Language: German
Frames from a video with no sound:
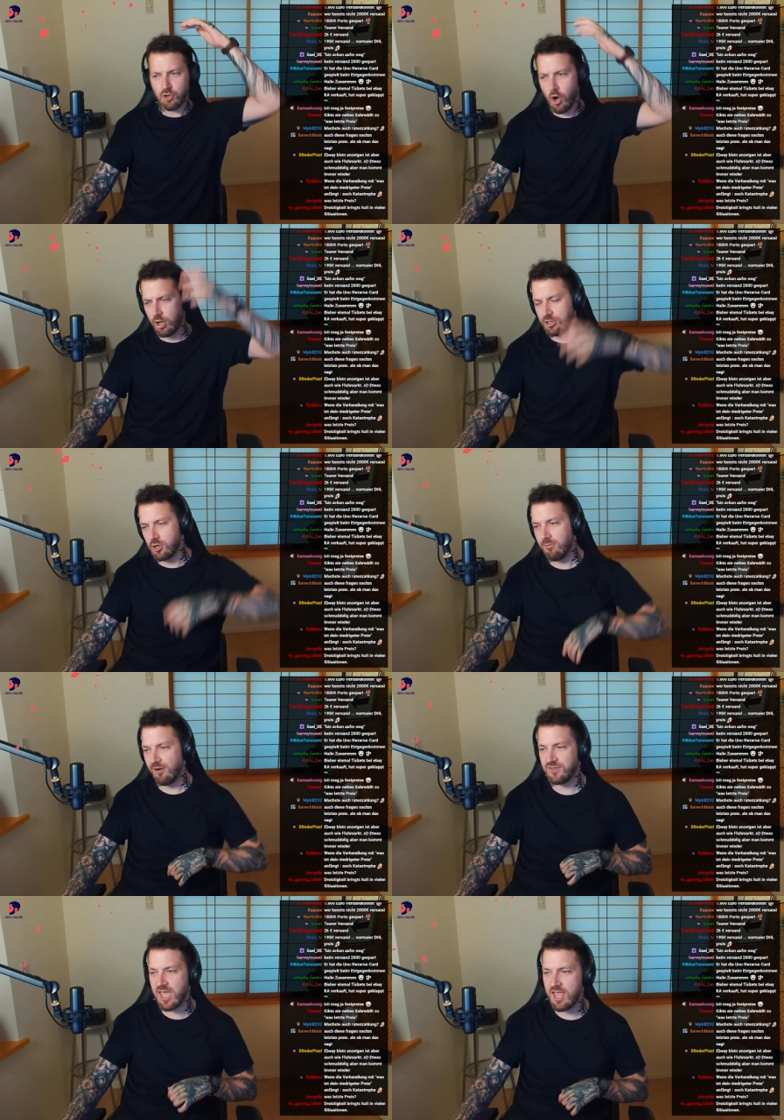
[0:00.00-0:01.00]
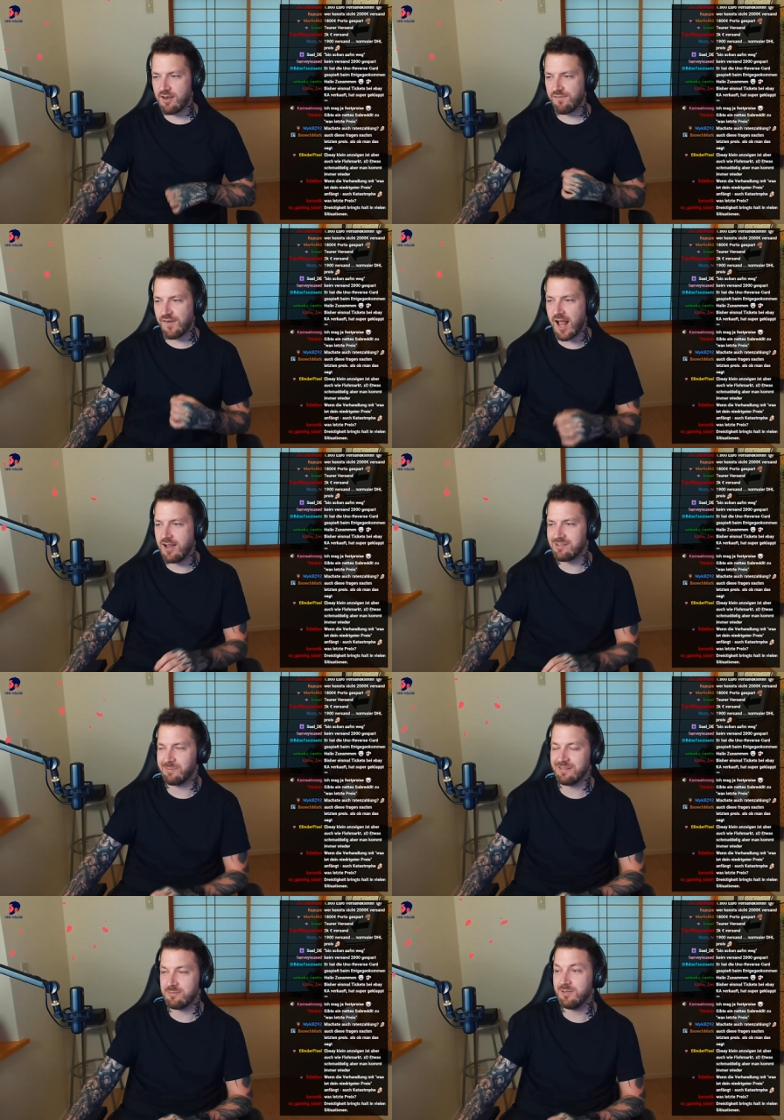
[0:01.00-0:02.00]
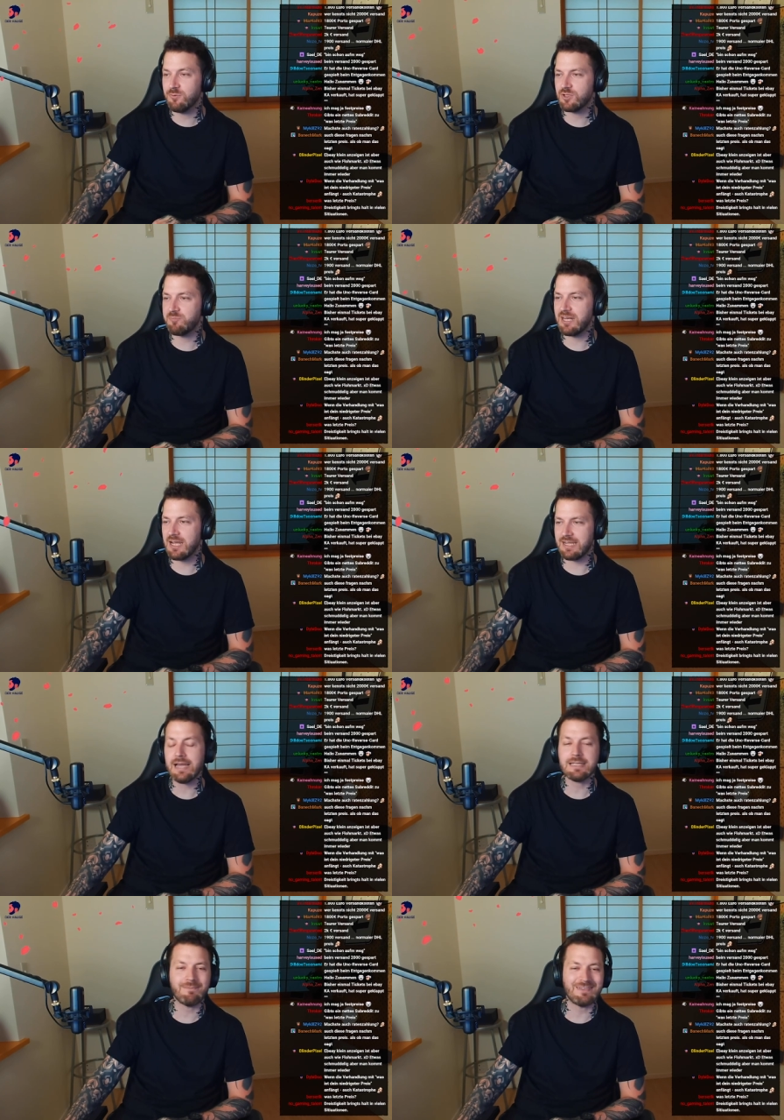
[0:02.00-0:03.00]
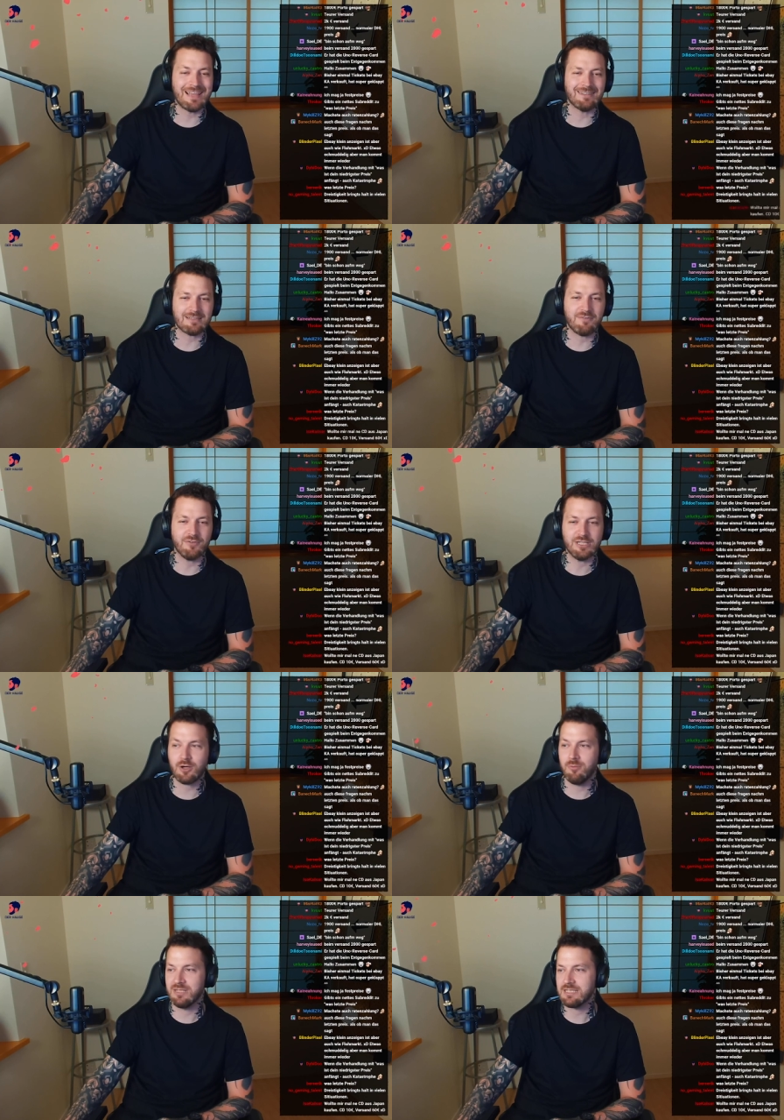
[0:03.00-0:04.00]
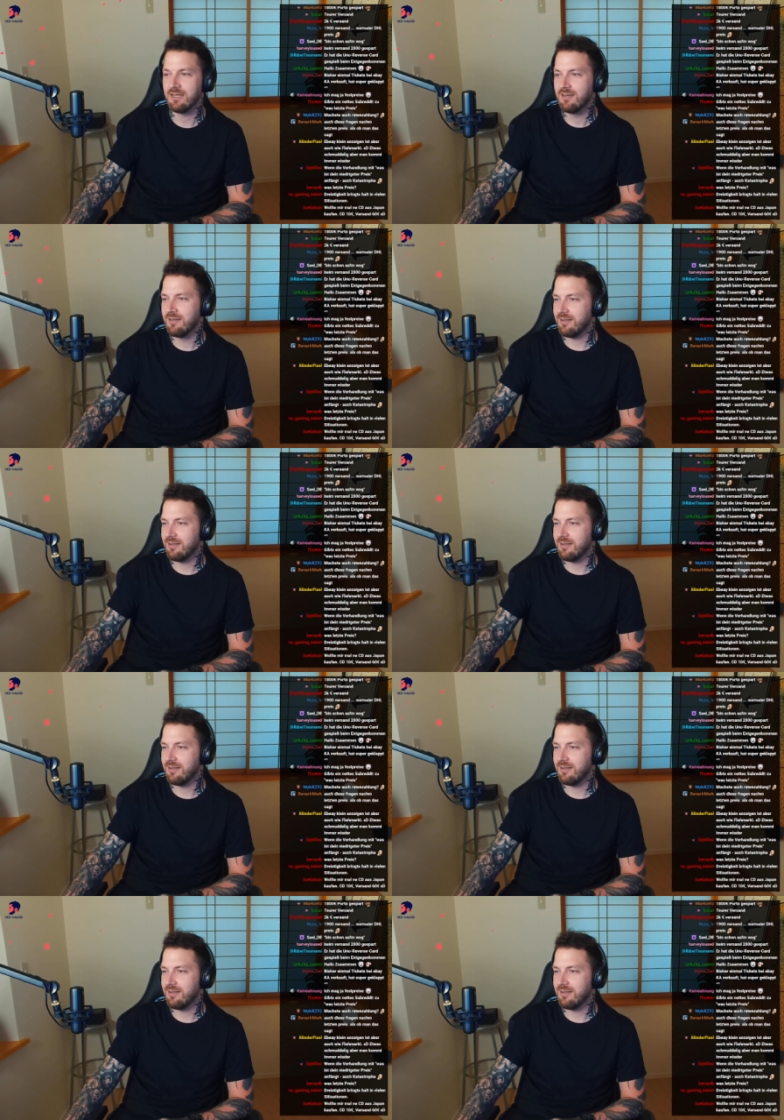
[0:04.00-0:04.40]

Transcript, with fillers: Doch, ich komme auf jeden Fall. 20 Minuten später, ja, ich habe was anderes gefunden, ich komme nicht.